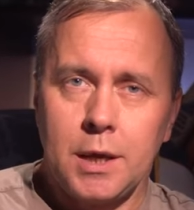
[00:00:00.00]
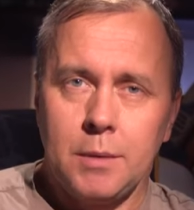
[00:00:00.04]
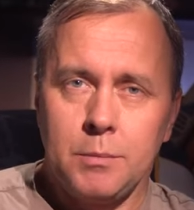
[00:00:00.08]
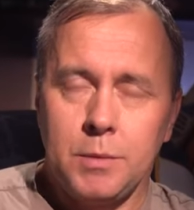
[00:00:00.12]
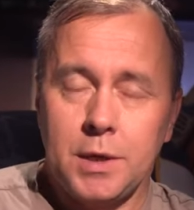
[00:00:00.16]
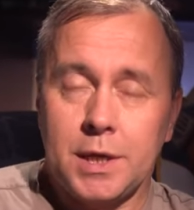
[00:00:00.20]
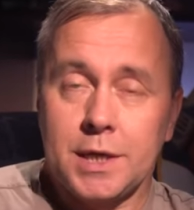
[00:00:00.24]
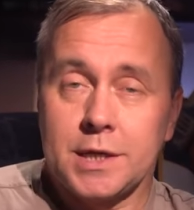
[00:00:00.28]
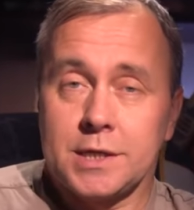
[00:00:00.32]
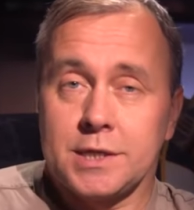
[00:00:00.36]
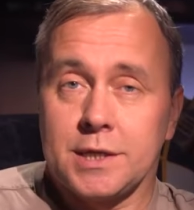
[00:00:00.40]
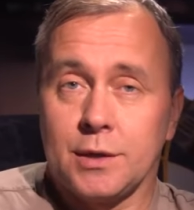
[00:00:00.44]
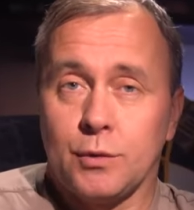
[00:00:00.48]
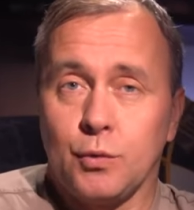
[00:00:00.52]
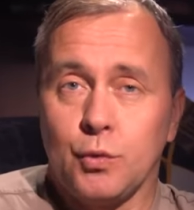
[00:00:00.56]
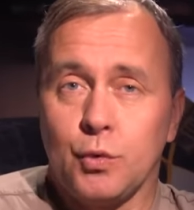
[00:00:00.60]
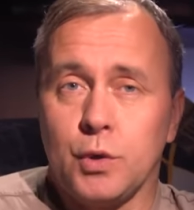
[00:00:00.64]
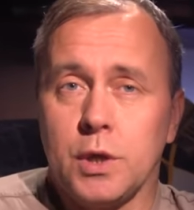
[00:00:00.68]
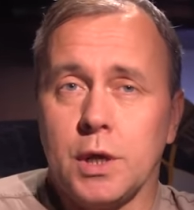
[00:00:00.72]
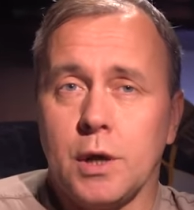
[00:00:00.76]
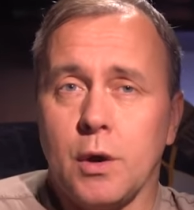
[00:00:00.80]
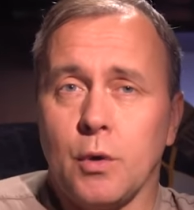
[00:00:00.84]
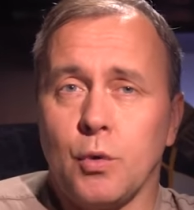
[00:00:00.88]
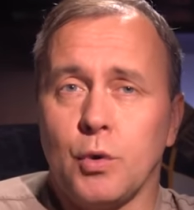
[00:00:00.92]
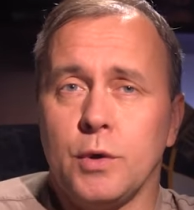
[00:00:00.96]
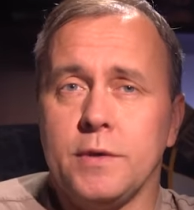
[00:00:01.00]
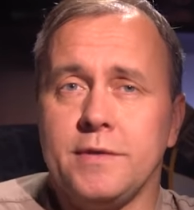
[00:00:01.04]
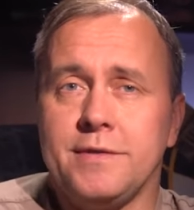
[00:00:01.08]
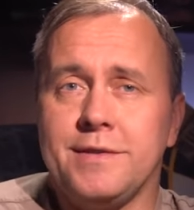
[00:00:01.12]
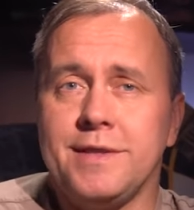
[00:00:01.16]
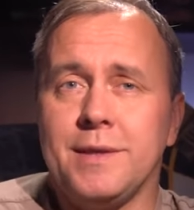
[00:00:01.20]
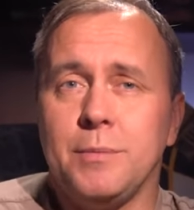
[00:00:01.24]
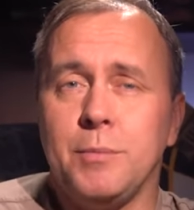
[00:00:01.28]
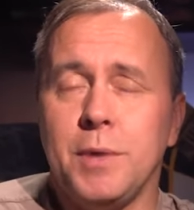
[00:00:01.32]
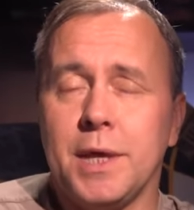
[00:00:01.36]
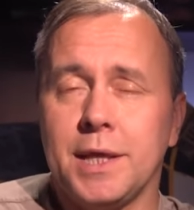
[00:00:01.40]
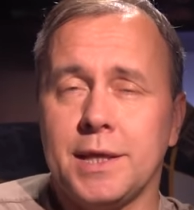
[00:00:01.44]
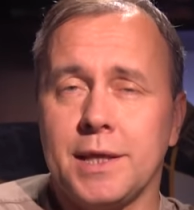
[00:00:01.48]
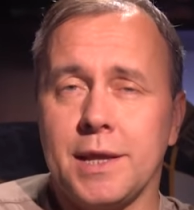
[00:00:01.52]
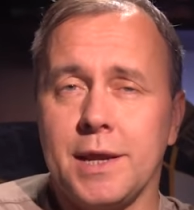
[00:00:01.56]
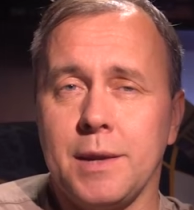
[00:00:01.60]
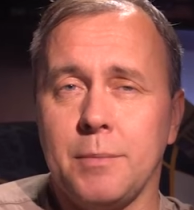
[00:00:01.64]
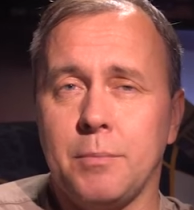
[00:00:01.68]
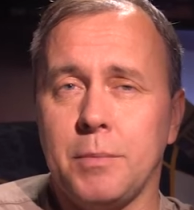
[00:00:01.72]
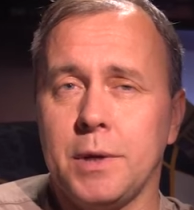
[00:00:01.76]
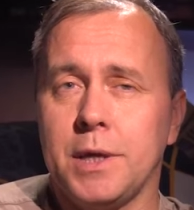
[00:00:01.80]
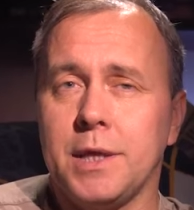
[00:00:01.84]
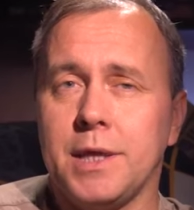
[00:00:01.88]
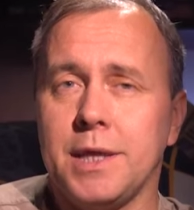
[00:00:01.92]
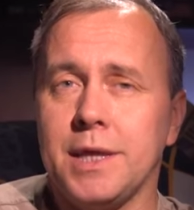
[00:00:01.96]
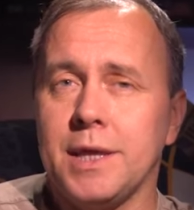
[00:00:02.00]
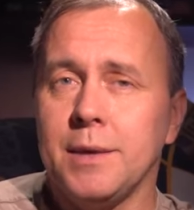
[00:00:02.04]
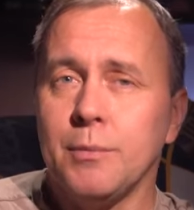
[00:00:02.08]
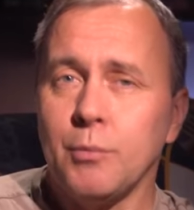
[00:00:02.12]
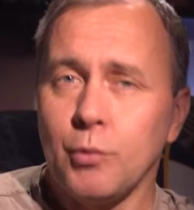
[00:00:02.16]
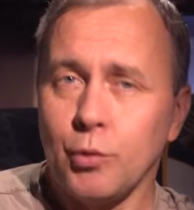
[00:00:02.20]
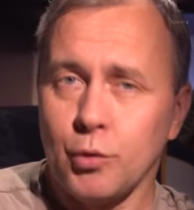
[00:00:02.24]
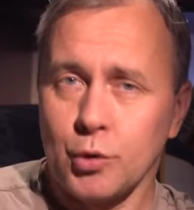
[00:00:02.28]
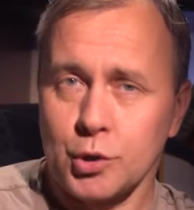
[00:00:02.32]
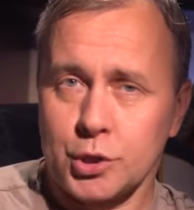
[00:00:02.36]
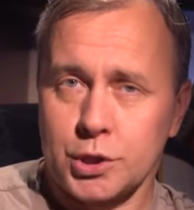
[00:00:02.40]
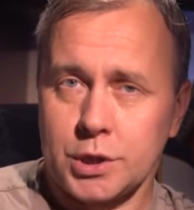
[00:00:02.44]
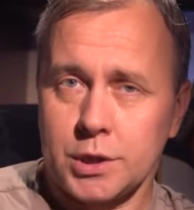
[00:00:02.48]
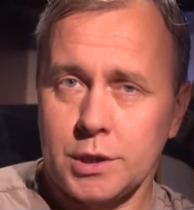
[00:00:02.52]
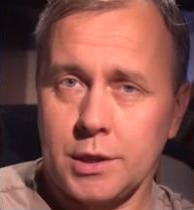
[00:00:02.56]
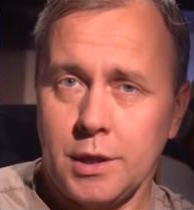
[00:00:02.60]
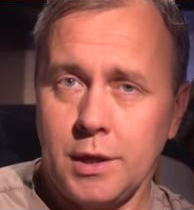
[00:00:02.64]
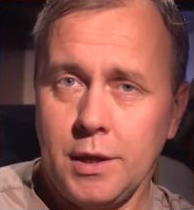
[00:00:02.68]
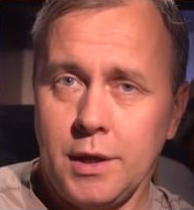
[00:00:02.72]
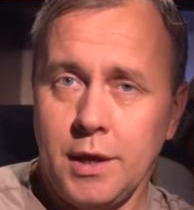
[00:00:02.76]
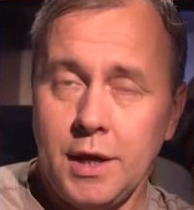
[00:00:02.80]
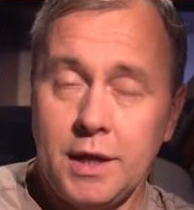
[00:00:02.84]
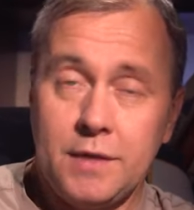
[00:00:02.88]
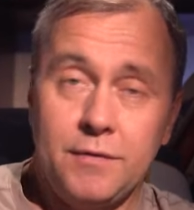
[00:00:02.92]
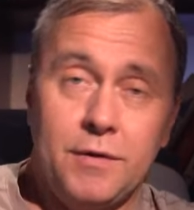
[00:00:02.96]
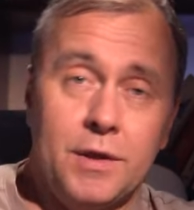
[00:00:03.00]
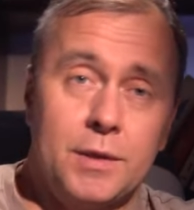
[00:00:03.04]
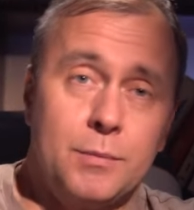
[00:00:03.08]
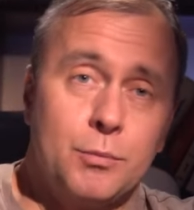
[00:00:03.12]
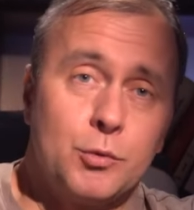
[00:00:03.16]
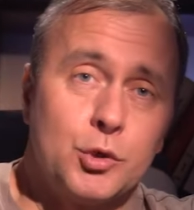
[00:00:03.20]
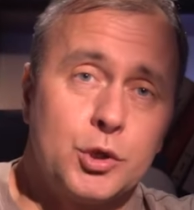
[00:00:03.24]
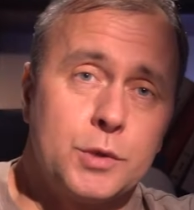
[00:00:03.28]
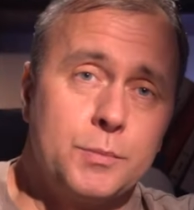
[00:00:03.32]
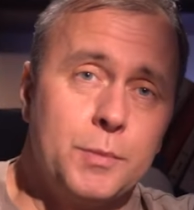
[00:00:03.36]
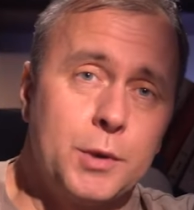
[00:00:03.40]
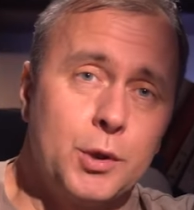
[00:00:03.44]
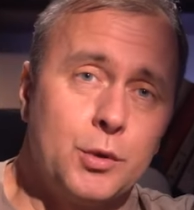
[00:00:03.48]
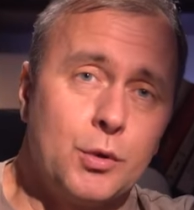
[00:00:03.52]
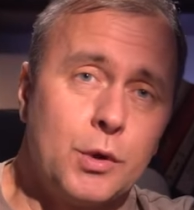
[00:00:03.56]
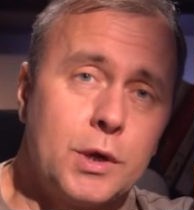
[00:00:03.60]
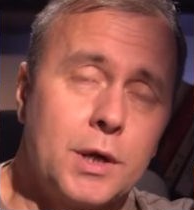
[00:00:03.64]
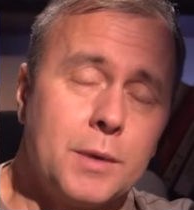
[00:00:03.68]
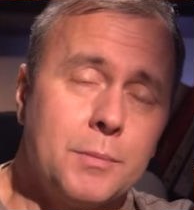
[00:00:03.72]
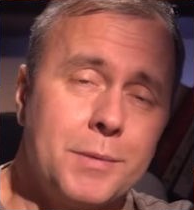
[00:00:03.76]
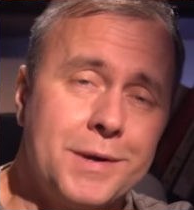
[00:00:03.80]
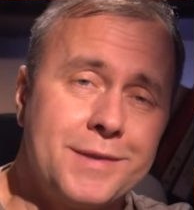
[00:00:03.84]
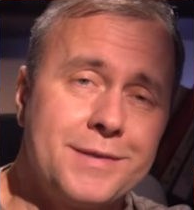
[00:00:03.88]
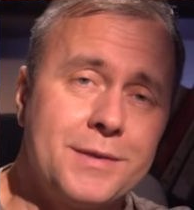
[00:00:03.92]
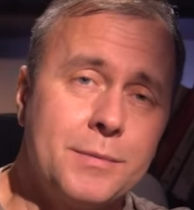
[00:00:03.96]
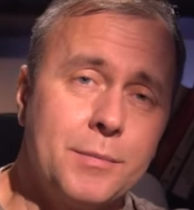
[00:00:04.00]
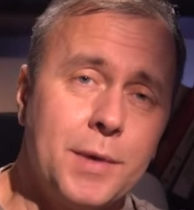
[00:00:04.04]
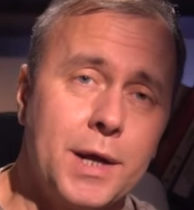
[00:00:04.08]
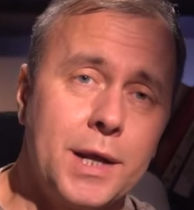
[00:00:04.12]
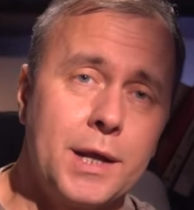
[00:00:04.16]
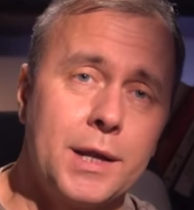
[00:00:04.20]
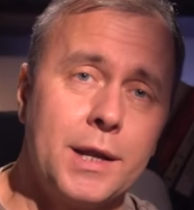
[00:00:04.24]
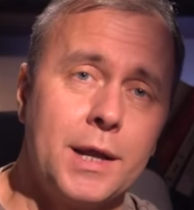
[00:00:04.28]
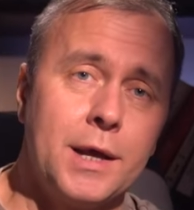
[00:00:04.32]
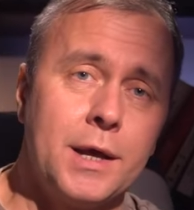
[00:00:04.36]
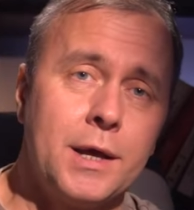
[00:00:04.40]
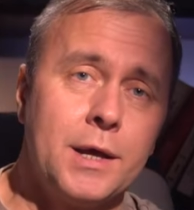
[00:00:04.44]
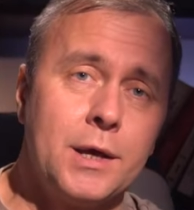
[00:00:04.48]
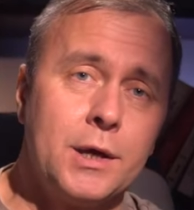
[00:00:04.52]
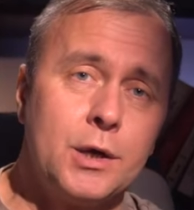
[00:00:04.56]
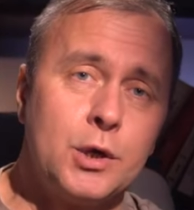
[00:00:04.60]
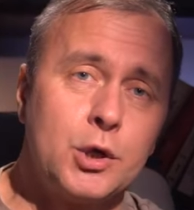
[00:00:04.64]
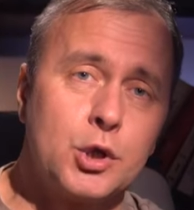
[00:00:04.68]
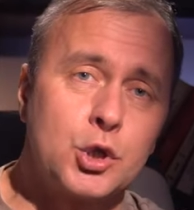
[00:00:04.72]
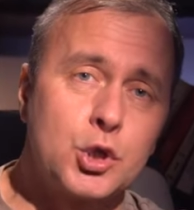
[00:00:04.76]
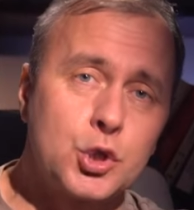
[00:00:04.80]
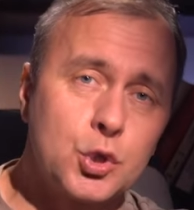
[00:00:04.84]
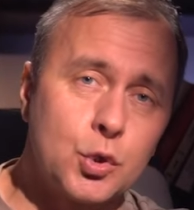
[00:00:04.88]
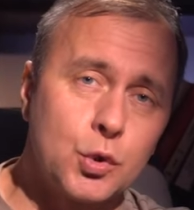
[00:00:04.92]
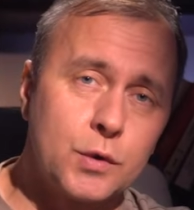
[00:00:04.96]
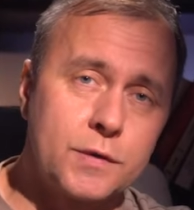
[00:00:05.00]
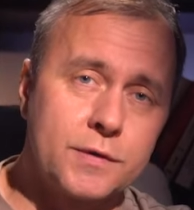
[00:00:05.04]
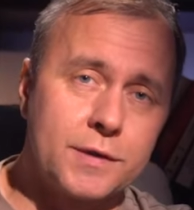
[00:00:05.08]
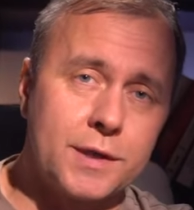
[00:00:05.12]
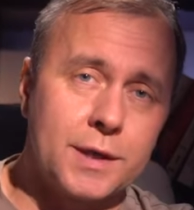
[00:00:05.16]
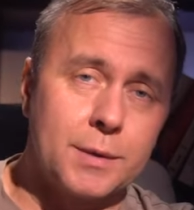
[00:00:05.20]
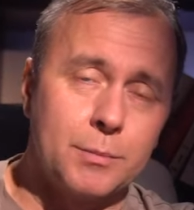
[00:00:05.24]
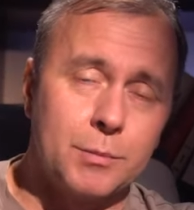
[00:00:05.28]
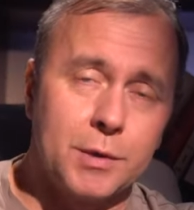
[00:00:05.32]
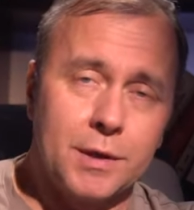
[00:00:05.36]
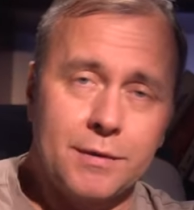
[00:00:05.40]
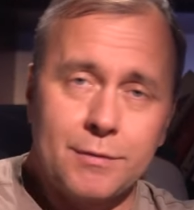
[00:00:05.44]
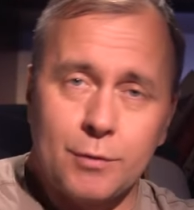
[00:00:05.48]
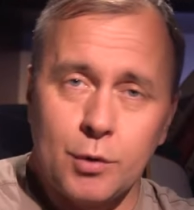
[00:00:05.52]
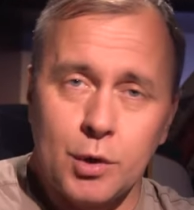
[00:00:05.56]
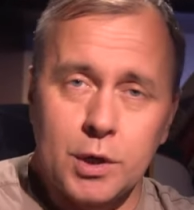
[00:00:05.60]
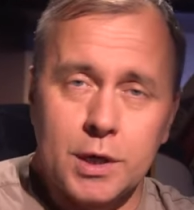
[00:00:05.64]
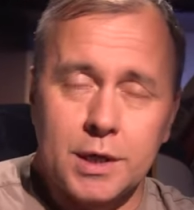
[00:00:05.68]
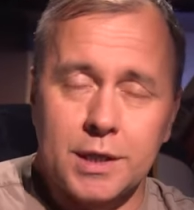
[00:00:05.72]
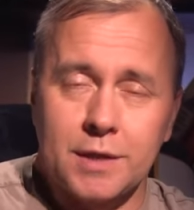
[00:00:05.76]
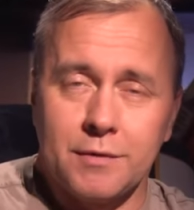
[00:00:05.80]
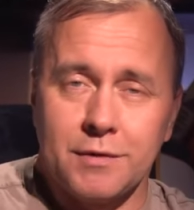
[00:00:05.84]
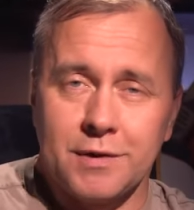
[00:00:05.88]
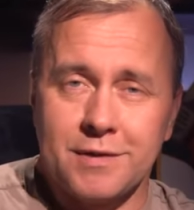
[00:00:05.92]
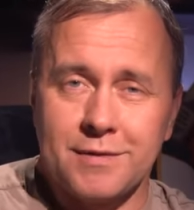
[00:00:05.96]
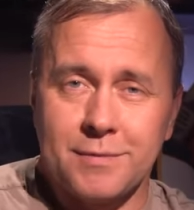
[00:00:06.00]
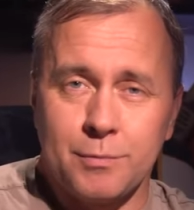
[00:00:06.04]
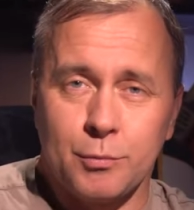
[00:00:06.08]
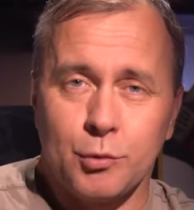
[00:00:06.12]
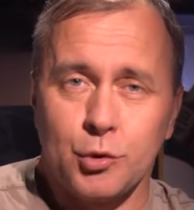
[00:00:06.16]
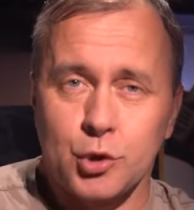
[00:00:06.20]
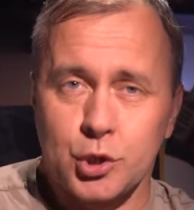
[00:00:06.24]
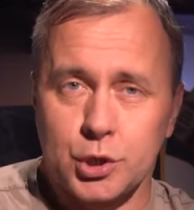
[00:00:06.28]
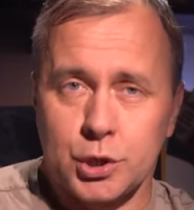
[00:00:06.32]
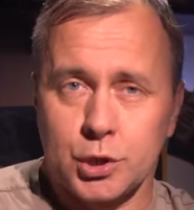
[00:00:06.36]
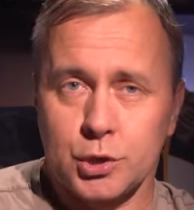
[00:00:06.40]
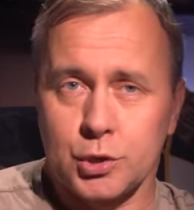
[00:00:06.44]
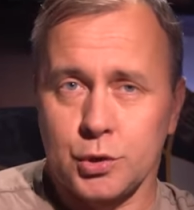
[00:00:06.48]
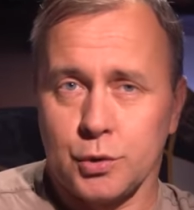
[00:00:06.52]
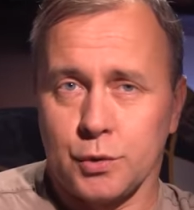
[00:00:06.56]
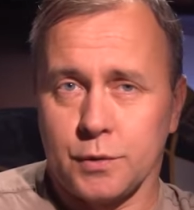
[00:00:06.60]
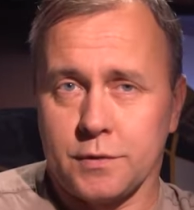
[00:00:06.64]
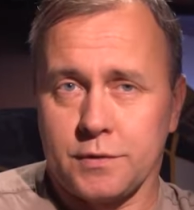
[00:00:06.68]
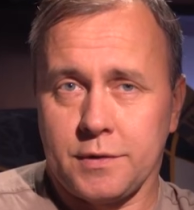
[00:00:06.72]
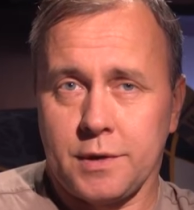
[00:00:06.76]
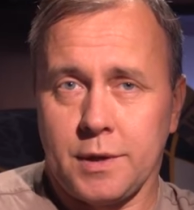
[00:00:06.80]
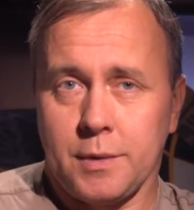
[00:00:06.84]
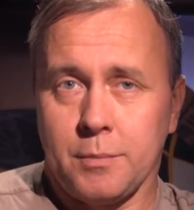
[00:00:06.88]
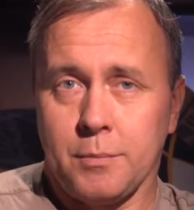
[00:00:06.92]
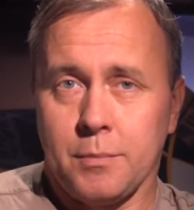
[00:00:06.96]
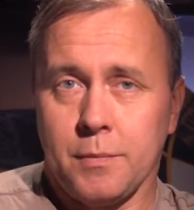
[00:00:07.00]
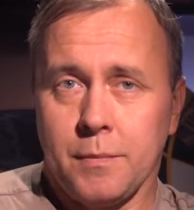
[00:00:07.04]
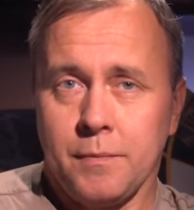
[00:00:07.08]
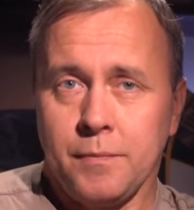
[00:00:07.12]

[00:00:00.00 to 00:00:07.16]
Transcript: Мне кажется, тут никакой симметрии быть не может. Ответ может быть только максимально жестким, насколько это возможно жестким.